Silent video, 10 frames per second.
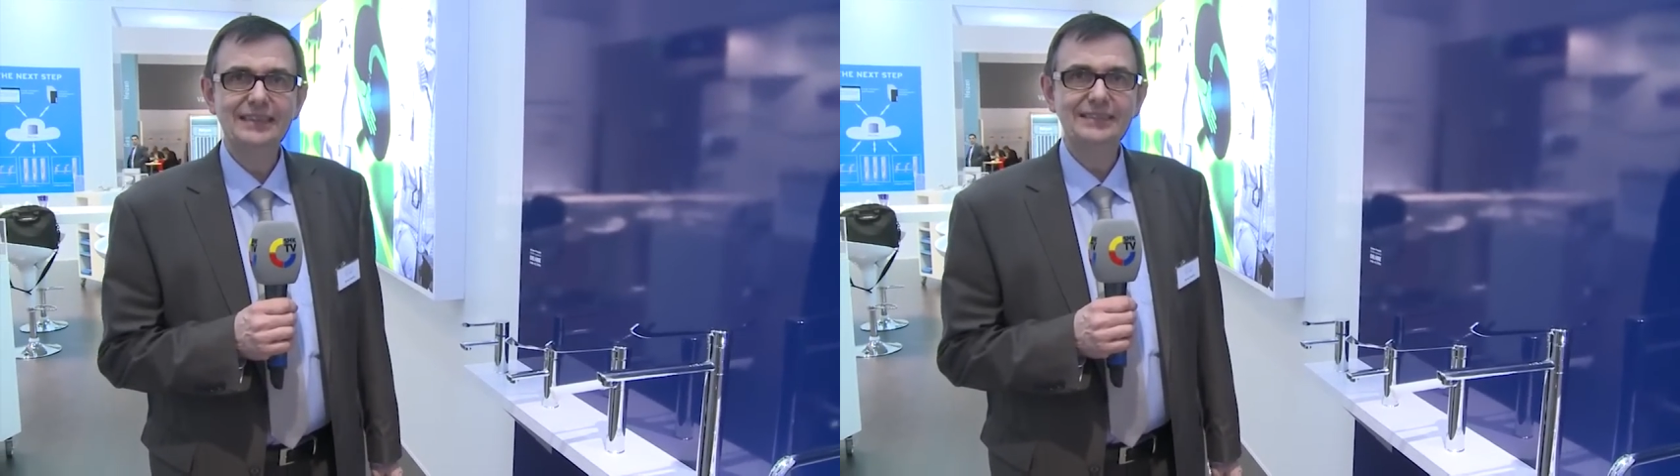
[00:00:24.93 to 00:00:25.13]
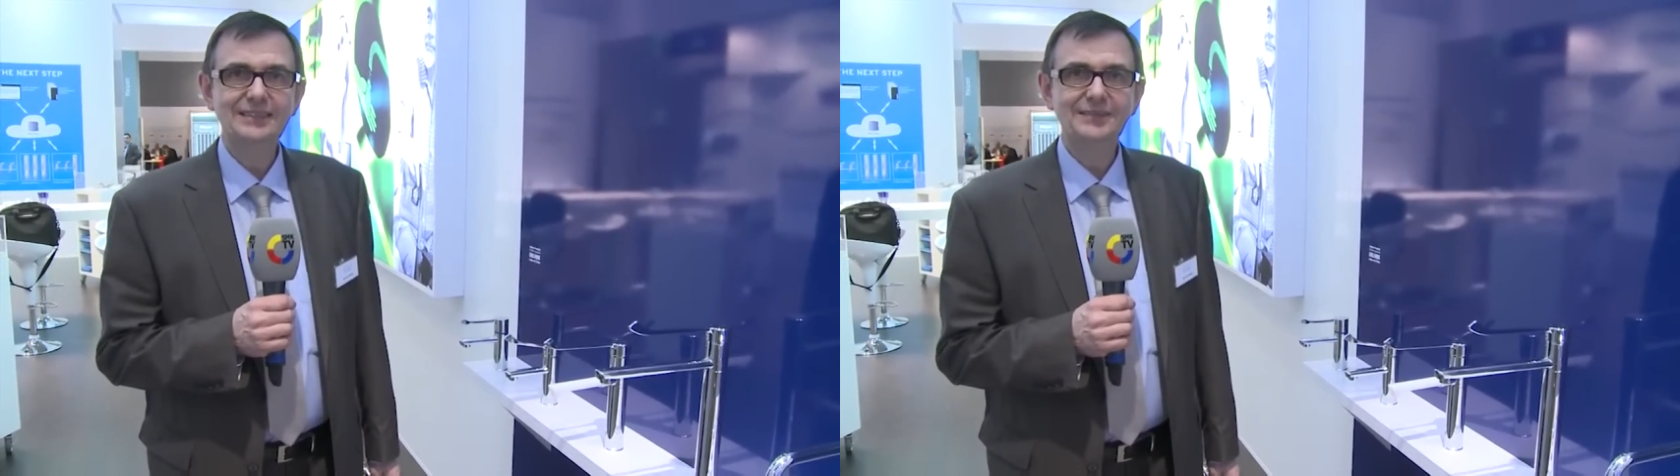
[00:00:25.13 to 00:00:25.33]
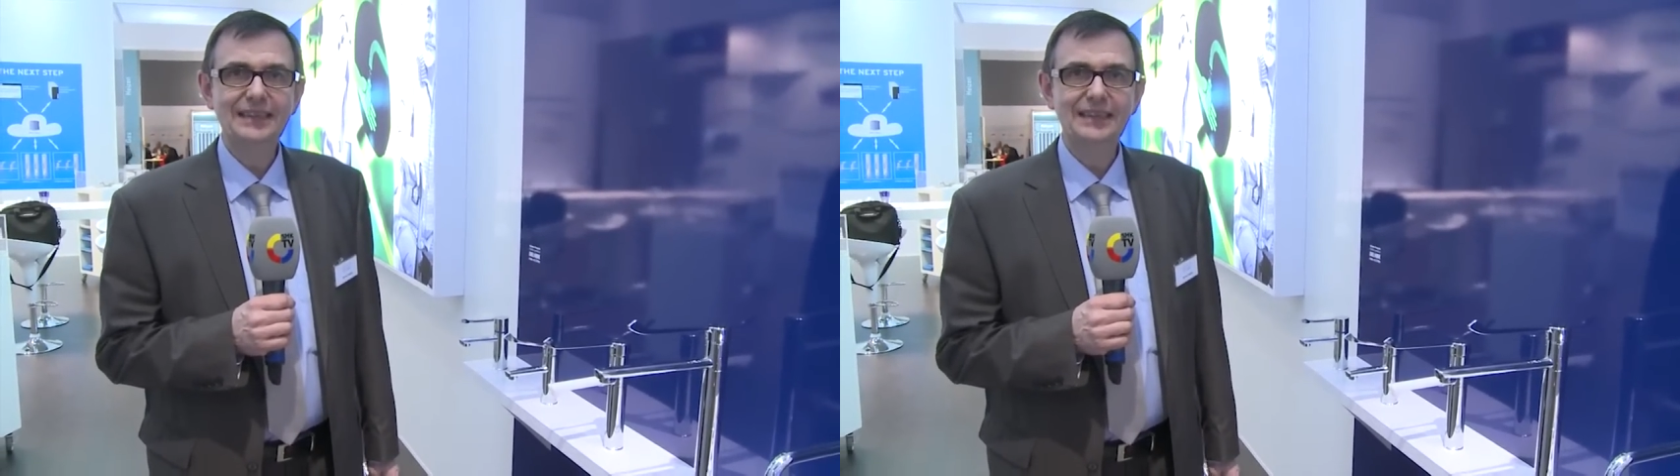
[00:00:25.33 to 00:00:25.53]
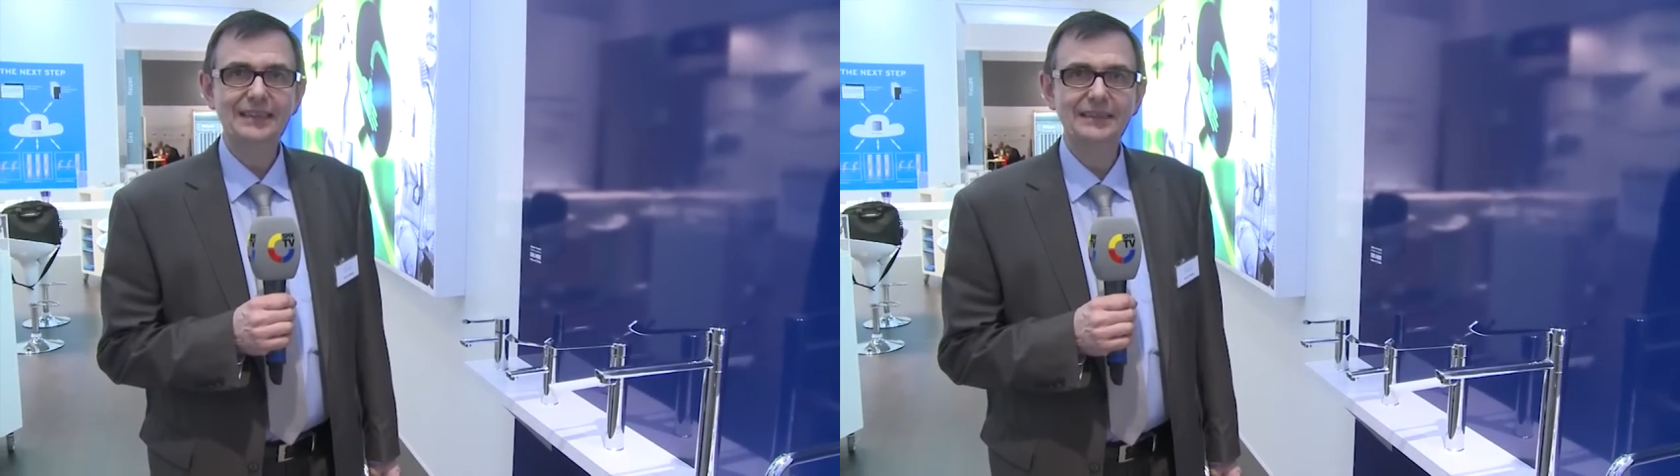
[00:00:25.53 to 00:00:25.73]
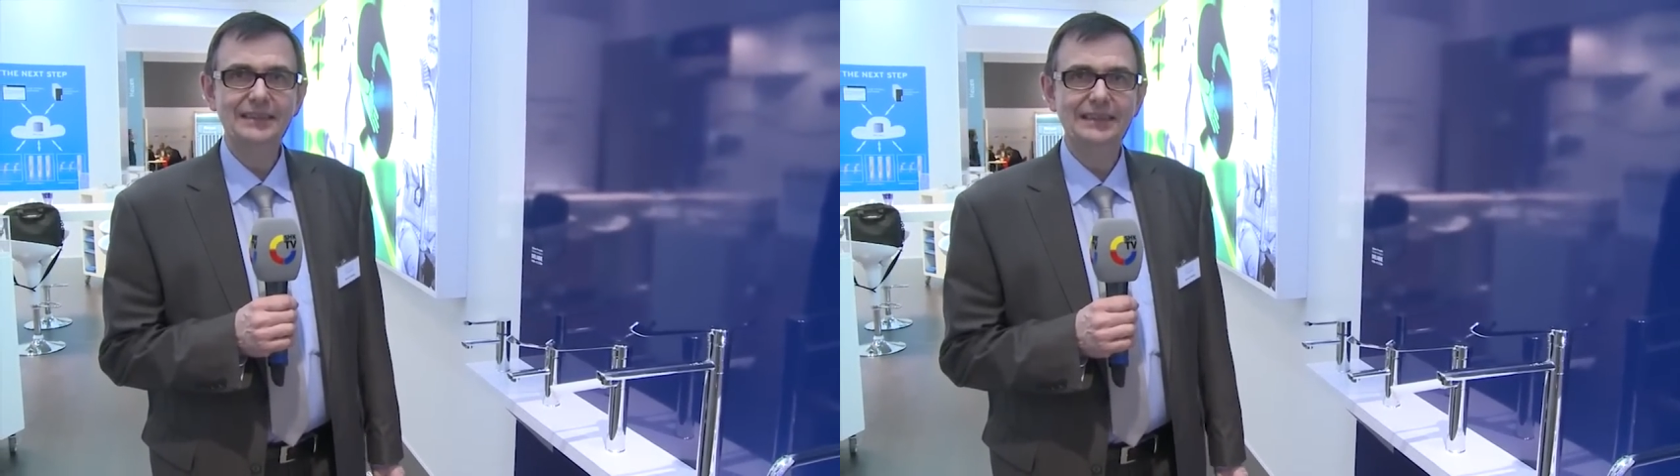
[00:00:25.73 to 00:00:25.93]
dass
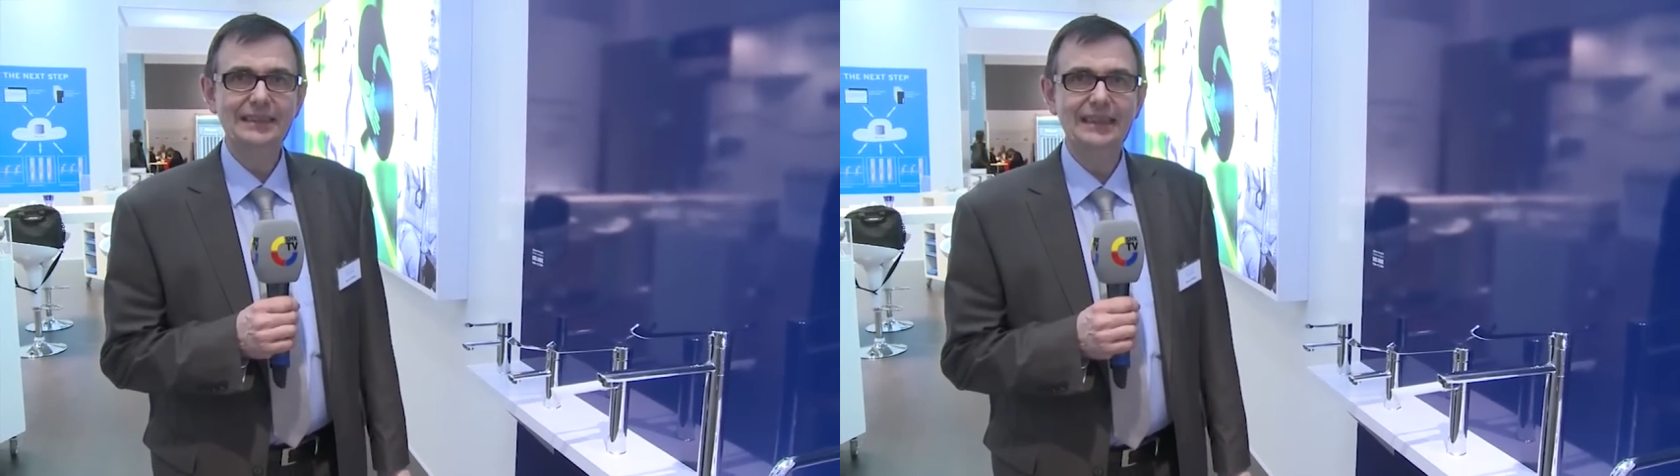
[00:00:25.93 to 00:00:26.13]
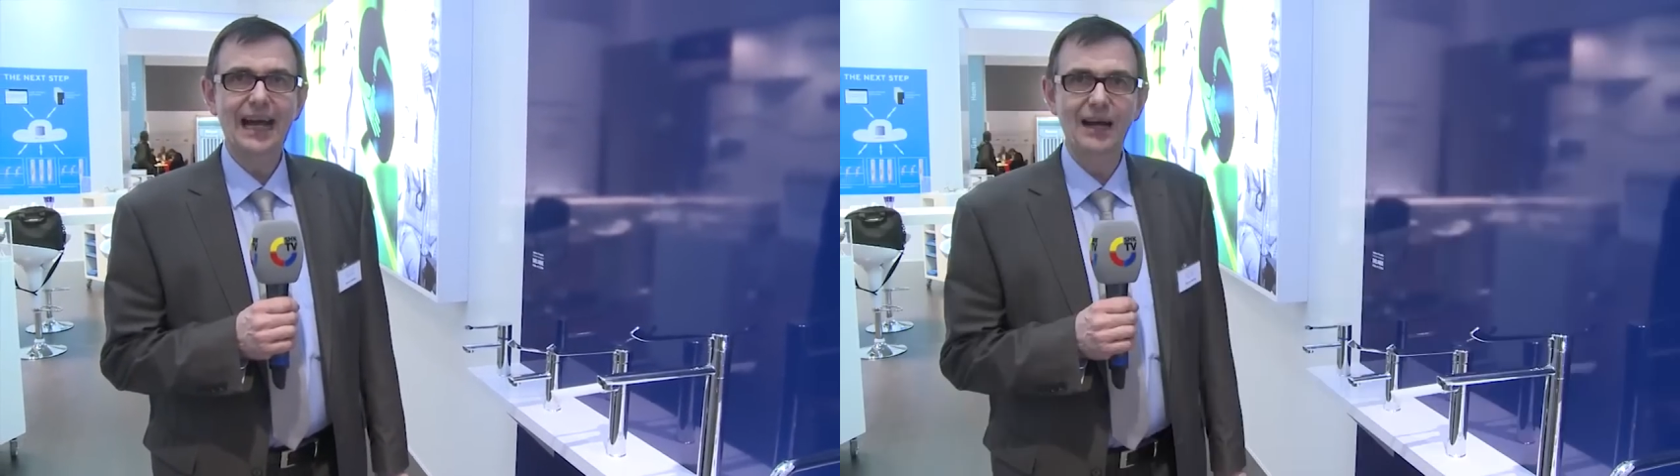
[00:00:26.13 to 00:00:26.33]
wir die